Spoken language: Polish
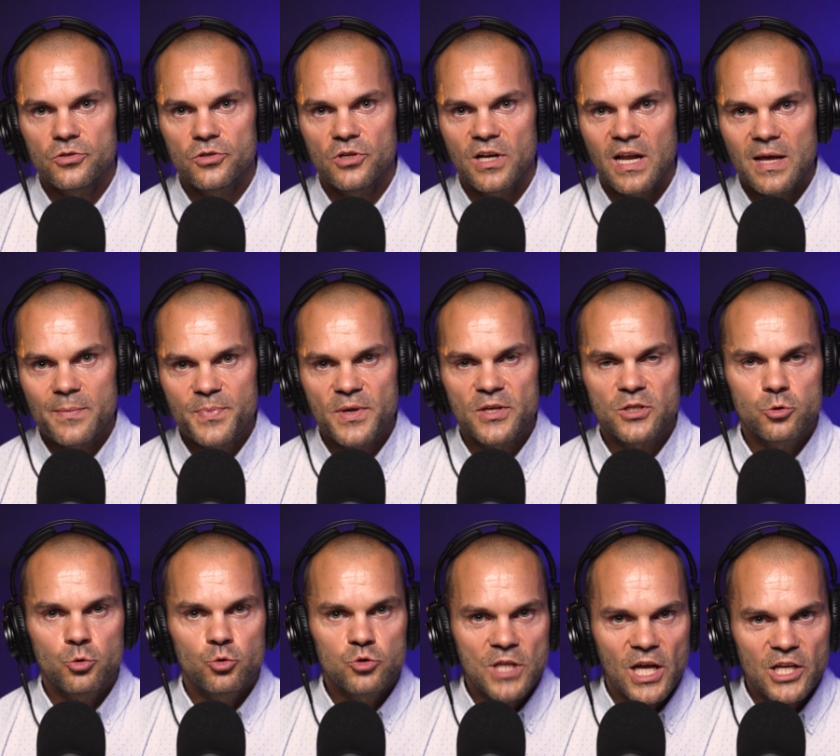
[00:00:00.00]
lepiej,
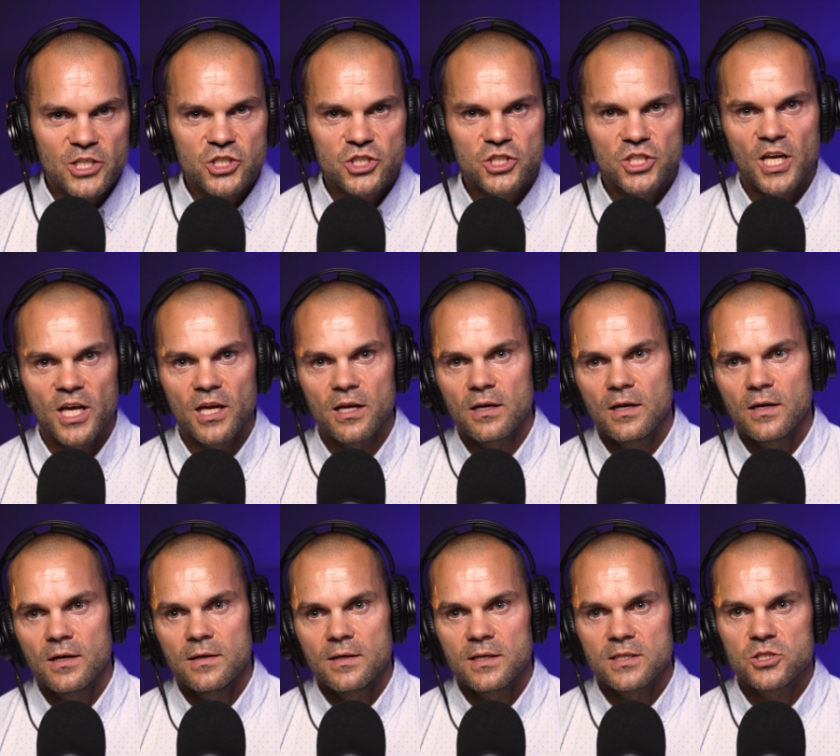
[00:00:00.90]
skuteczniej,
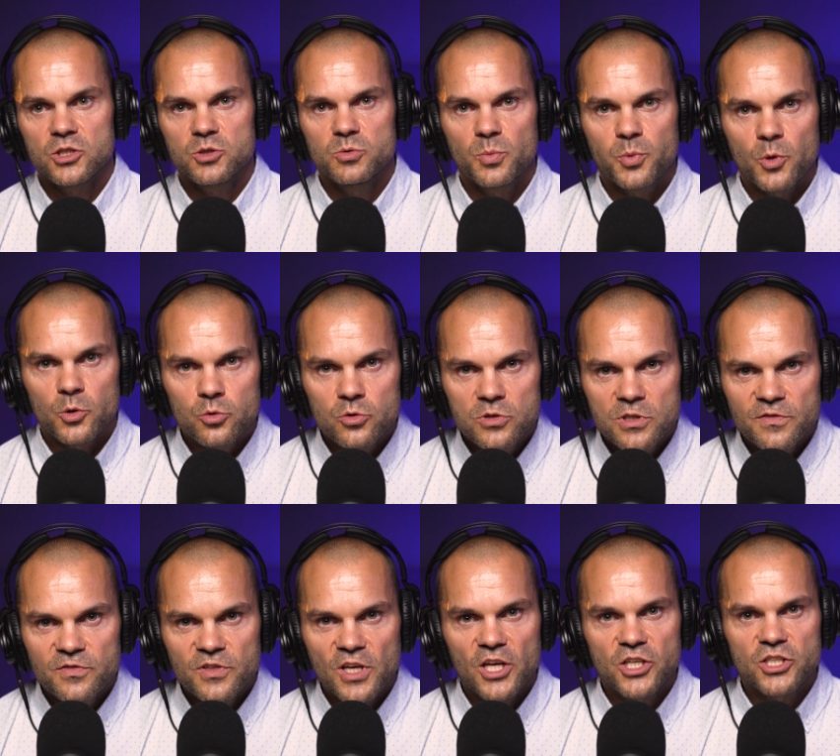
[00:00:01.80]
jesteśmy
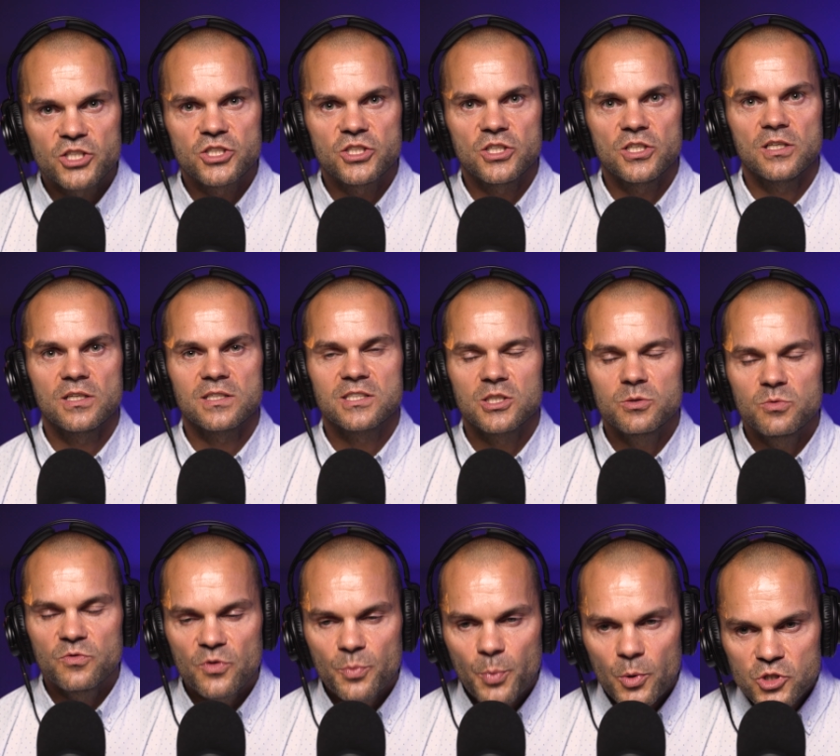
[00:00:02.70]
produktywniejsi,
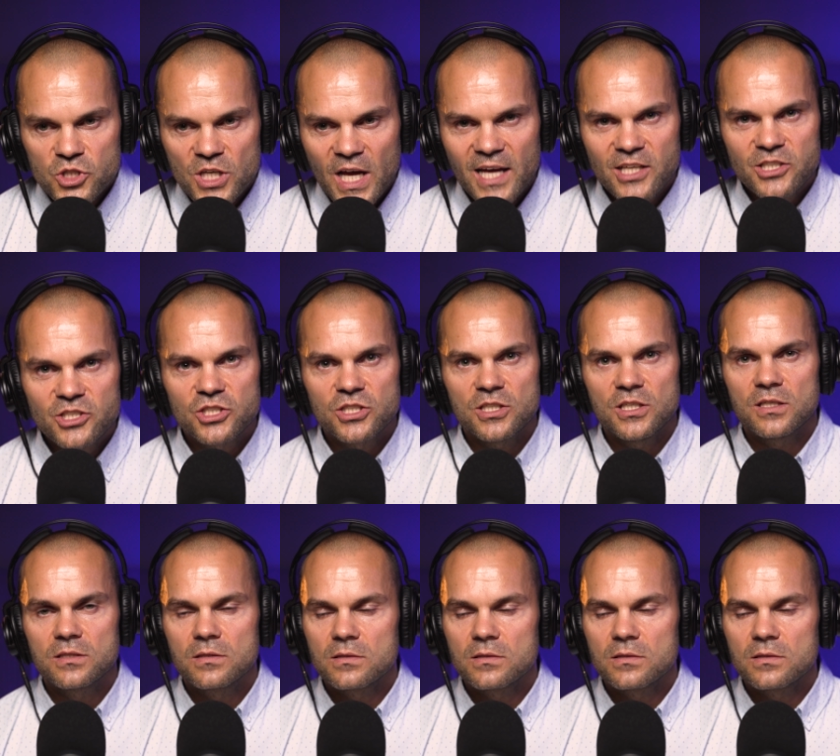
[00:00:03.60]
jesteśmy wypoczęci.